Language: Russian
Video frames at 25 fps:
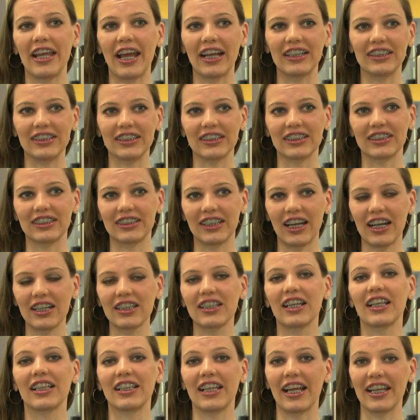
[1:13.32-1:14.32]
и один
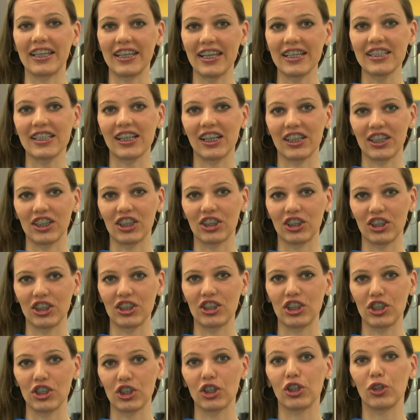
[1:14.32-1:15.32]
старт для нескольких
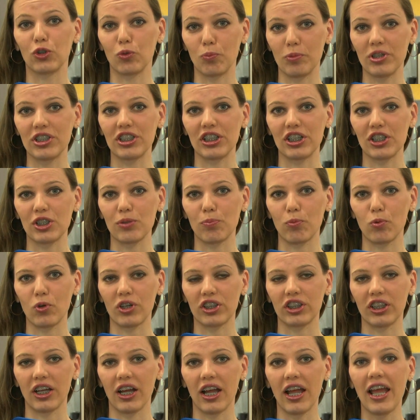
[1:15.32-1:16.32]
тысяч любителей
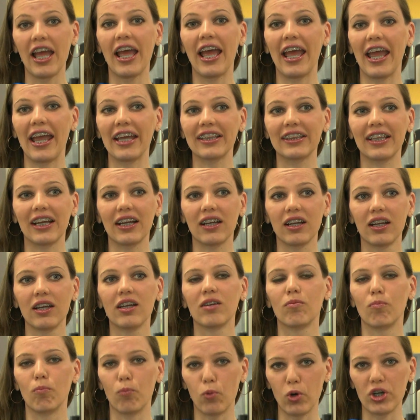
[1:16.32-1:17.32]
спорта. Это
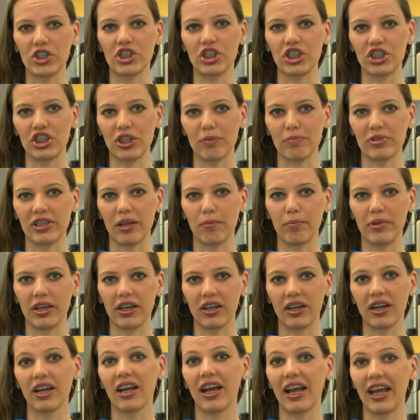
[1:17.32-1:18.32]
больше, чем
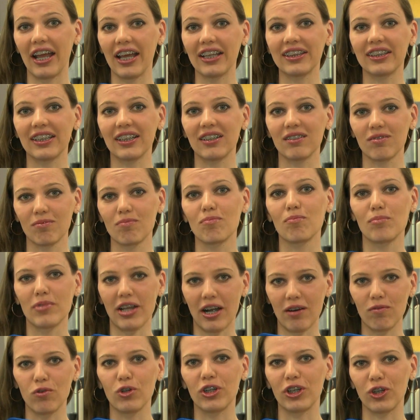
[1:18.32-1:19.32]
забег. Это
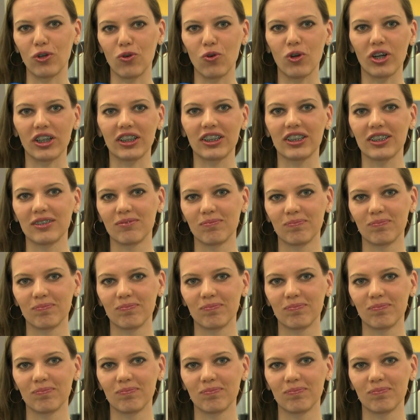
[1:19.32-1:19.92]
мировой рекорд.